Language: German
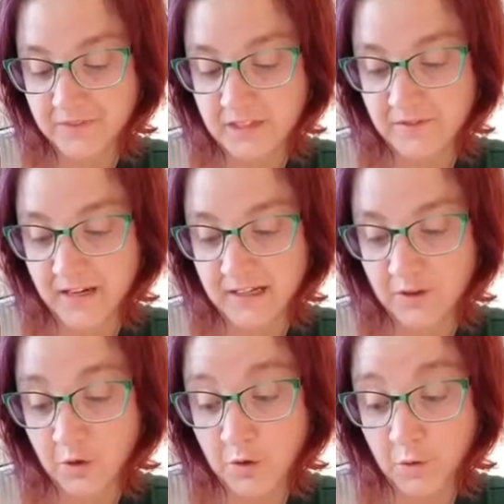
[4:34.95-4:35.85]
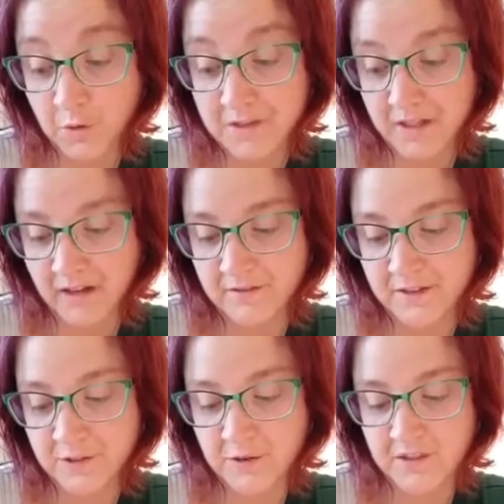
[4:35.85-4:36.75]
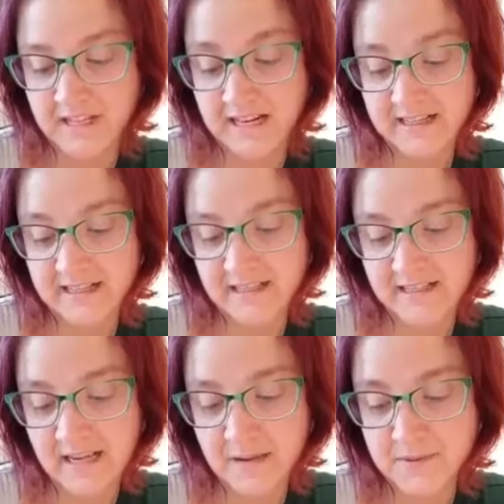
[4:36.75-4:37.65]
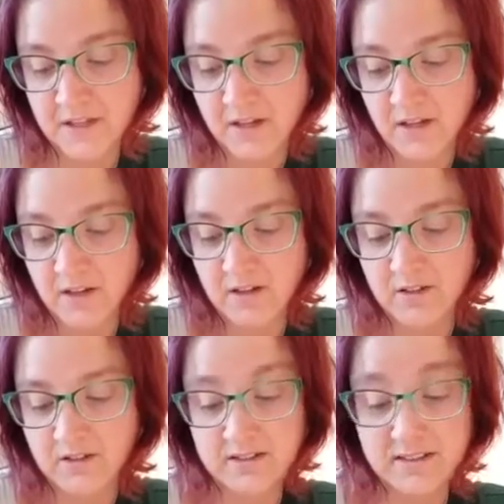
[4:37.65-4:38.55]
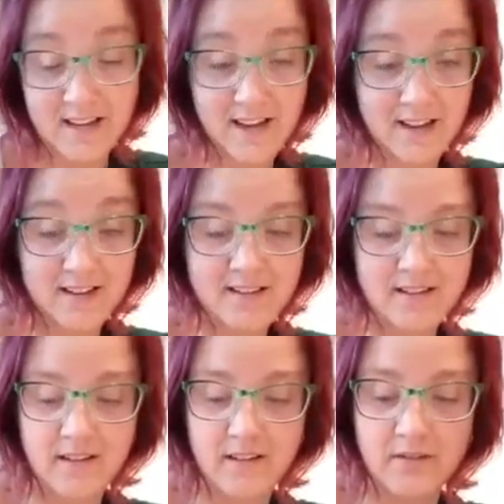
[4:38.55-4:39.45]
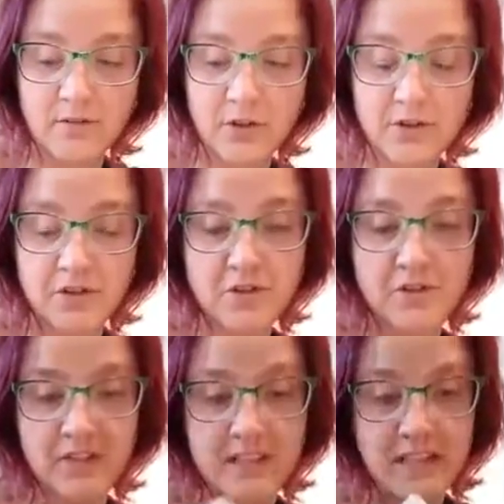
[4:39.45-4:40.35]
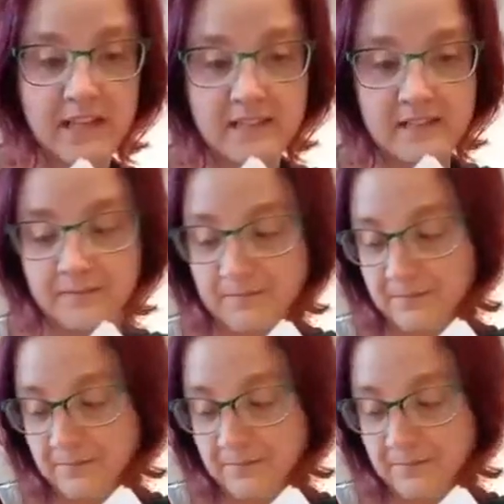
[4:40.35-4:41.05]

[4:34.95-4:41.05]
Sie war ein noch größerer Windhund als ich selbst, und das wollte schon was heißen.